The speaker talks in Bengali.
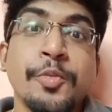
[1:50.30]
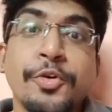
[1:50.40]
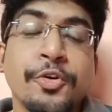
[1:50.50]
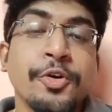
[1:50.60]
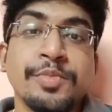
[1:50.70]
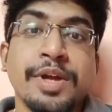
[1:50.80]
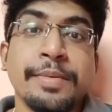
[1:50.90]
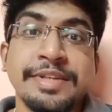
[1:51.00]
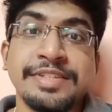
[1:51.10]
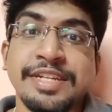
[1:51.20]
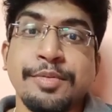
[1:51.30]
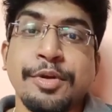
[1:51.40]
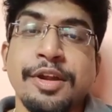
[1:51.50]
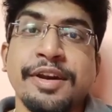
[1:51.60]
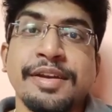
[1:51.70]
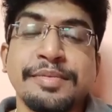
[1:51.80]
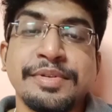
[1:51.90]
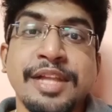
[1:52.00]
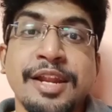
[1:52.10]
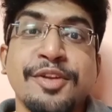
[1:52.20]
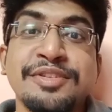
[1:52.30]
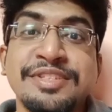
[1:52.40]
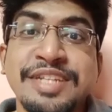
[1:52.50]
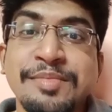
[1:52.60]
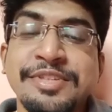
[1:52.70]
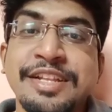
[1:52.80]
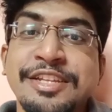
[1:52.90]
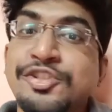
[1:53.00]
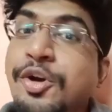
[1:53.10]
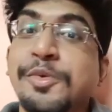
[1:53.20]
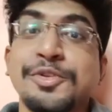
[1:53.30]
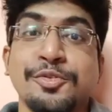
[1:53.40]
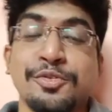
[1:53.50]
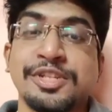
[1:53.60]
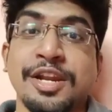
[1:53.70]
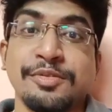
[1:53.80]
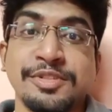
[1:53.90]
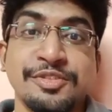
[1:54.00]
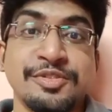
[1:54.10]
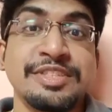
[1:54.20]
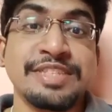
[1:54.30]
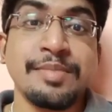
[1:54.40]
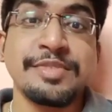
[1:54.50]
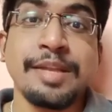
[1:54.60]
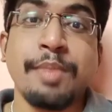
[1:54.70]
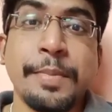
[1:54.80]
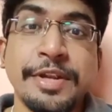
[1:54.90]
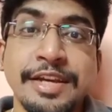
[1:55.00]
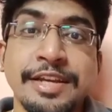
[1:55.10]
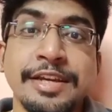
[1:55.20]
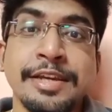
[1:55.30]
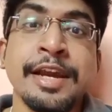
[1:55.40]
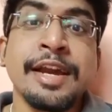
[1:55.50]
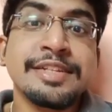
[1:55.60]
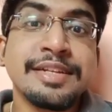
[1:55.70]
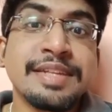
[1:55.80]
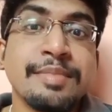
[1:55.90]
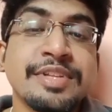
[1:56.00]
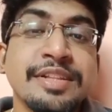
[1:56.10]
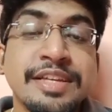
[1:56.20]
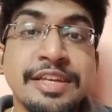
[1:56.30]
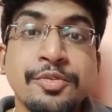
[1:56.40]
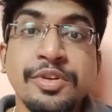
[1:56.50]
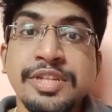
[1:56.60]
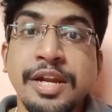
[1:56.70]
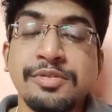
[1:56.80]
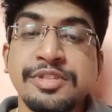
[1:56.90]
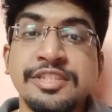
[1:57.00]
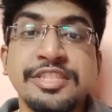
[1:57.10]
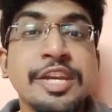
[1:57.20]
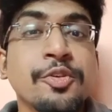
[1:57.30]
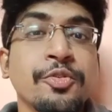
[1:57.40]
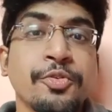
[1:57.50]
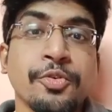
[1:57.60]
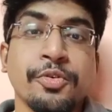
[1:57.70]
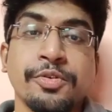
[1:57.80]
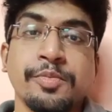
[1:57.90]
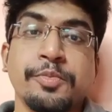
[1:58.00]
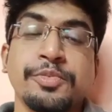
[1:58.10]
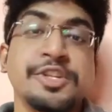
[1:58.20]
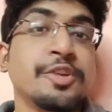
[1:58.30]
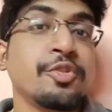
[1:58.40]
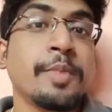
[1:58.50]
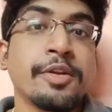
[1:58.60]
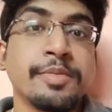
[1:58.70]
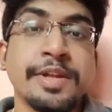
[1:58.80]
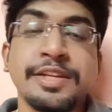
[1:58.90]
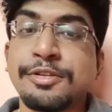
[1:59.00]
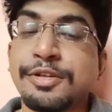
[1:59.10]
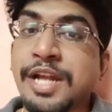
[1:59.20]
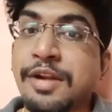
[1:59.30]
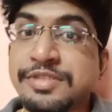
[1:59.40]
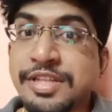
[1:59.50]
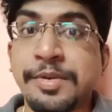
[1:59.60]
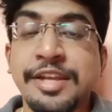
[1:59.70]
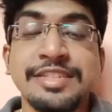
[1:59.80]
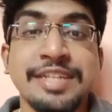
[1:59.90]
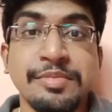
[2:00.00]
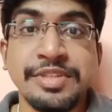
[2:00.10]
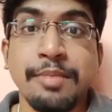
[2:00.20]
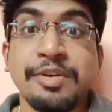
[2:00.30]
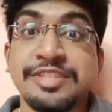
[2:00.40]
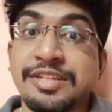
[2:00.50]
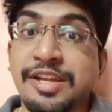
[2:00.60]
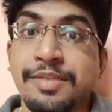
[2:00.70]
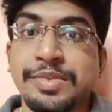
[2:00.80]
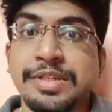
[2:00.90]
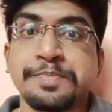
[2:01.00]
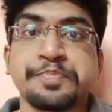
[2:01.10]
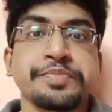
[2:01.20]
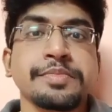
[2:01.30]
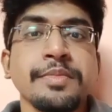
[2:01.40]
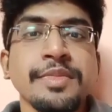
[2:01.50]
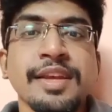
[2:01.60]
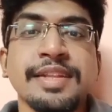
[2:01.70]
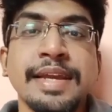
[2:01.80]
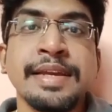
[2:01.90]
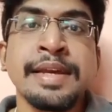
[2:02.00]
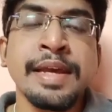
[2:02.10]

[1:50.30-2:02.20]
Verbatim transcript: মোক্ষম দাবাই যেটাকে বলা হয় তার কারণ স্টেম সেল দিয়ে সমস্ত রোগ সারানো যায় যদি স্টেম সেল ব্যাপারটা কী সেই স্টেম সেল দিয়ে কী করে সারানো যায় যে কোনো রোগ যে কোনো মারণ ব্যাধি কিন্তু সারানো যেতে পারে স্টেম সেল বা জিন থেরাপি দিয়ে তাই